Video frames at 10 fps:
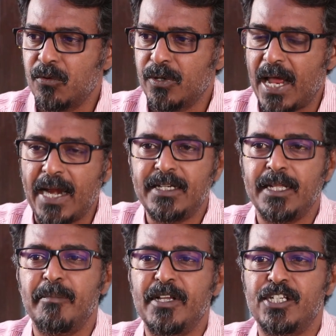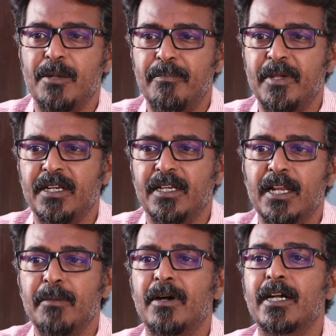ஒரு ஆன்டி பிஜேபி
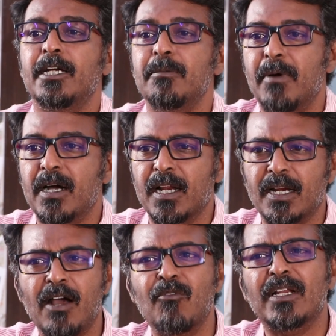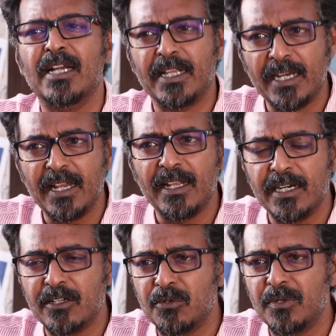நிலைப்பாடு எடுப்பாங்களான்னா அவங்களுக்கு என்ன
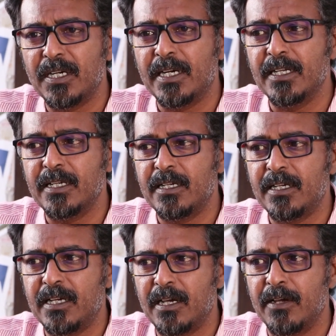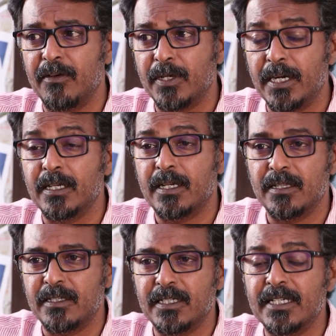எடுக்கணும்னு எடு எடுக்க
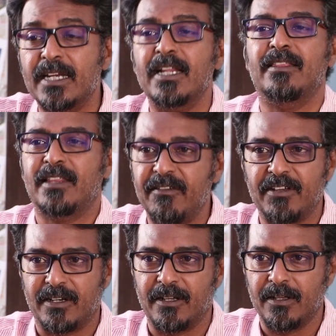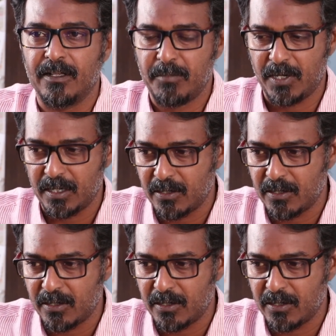எடுக்கிறதுக்கு என்ன தேவை இருக்குது இப்போ